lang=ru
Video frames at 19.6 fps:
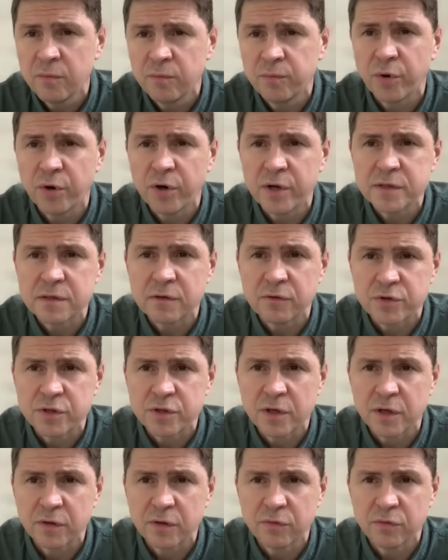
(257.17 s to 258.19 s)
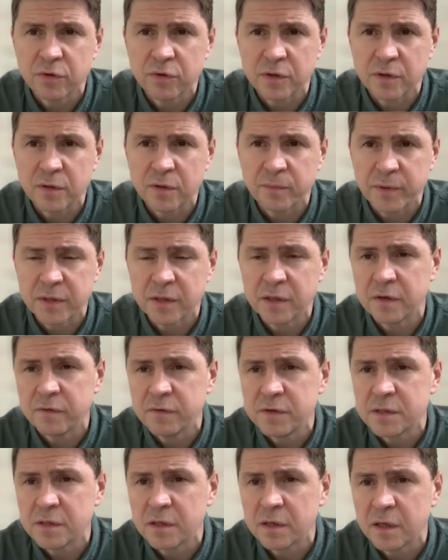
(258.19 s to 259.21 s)
более сложно идут э,
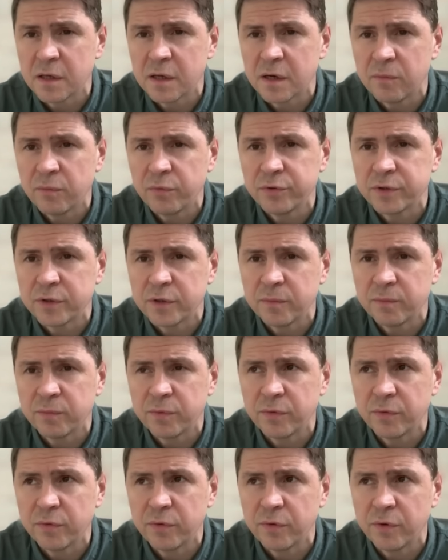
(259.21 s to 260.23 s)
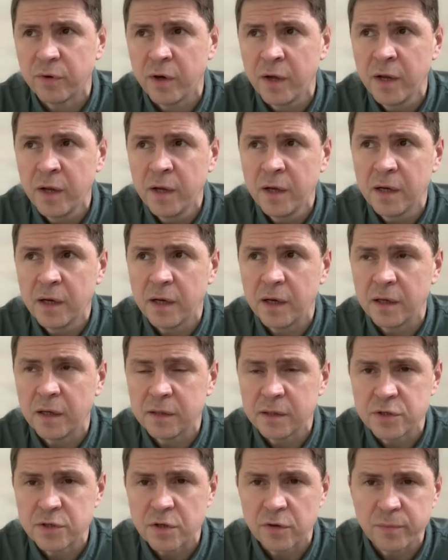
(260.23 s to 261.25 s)
подготовительные работы по э,
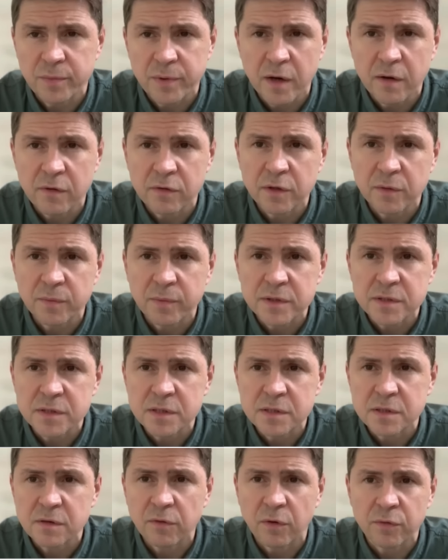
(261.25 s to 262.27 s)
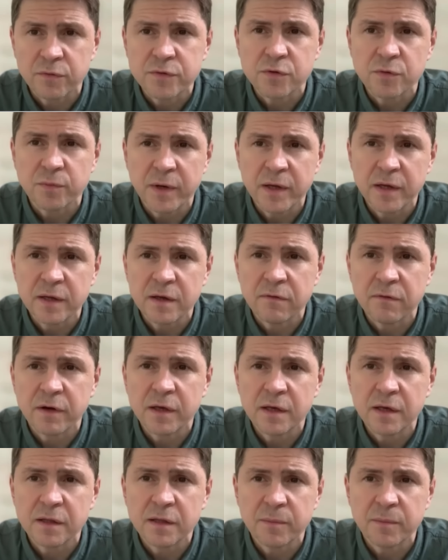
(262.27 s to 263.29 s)
началу переговорных процессов о вступлении в
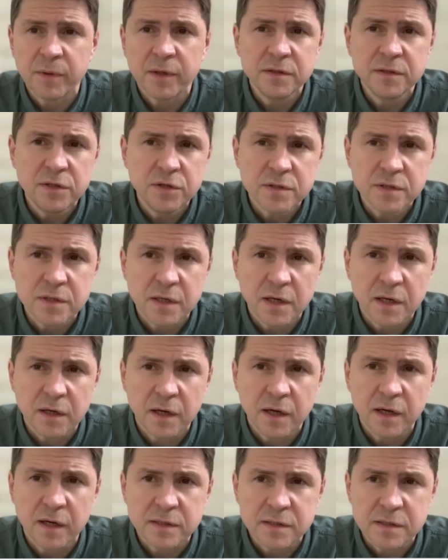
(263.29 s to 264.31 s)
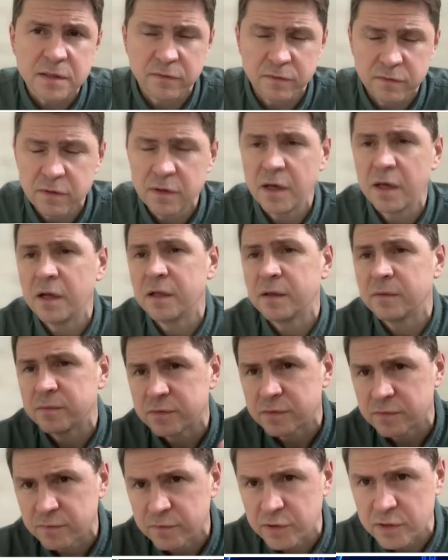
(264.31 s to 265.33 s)
военно-политические альянсы, вернее,
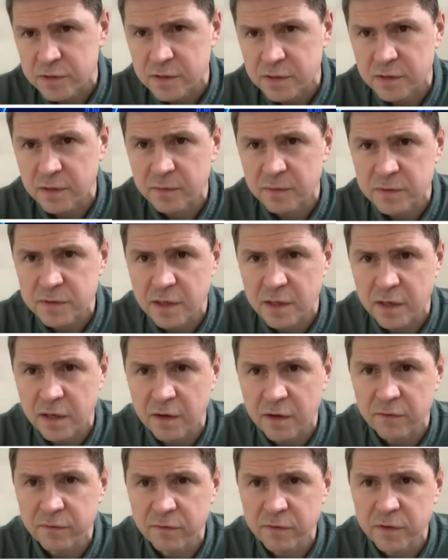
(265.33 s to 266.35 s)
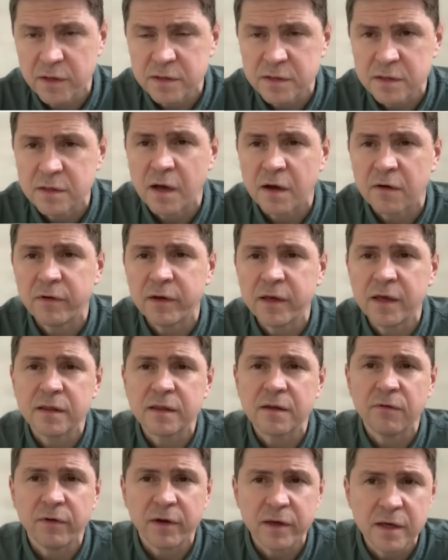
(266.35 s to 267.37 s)
сейчас это скорее выглядит как
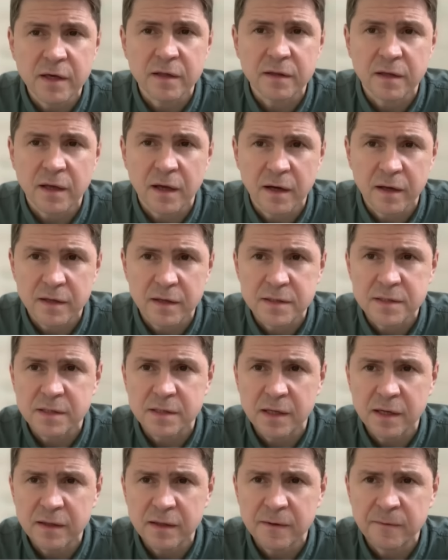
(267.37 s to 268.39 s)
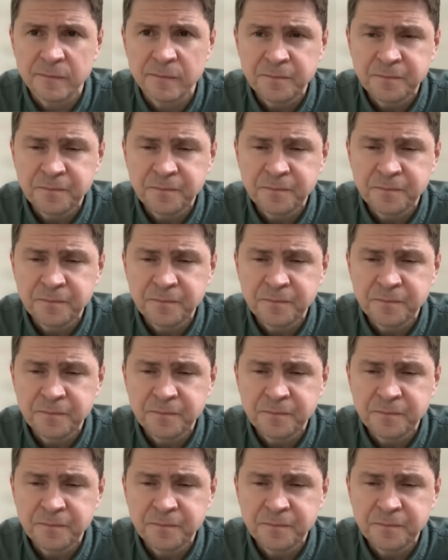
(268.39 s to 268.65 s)
военно-военный альянс НАТО,